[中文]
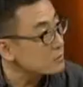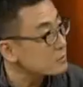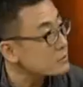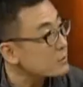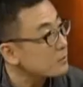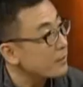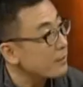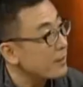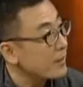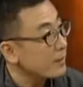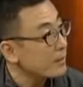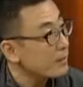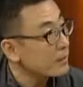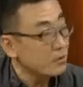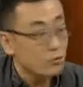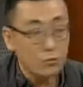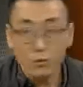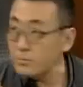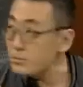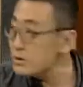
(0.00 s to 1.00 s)
这怎么办？
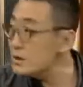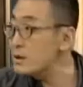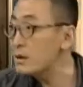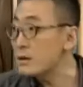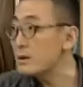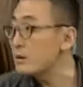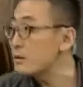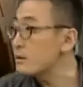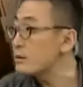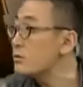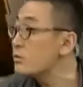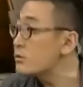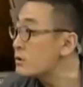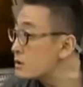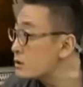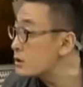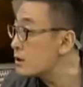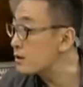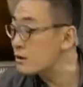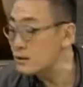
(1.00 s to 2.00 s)
罗姆尼又
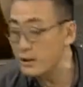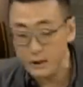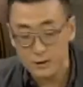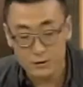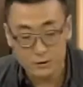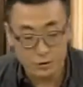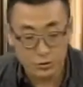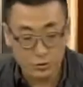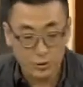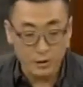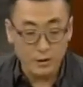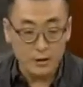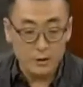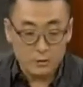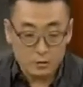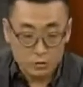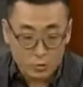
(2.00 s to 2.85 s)
能强到哪里去？